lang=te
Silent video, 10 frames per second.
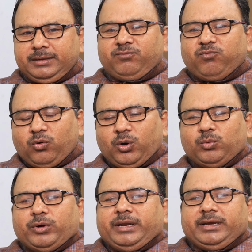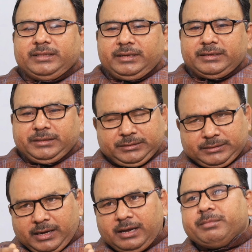ఈ ఫోను అనేది
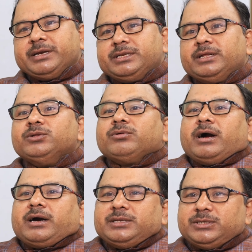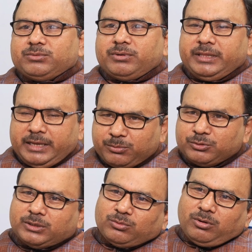ఇంతలా మనిషిని ఎందుకు ఆకర్షిస్తుంది
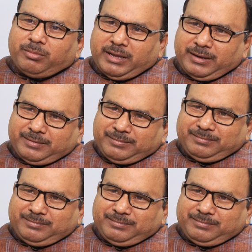ఏముంది అందులో మాయ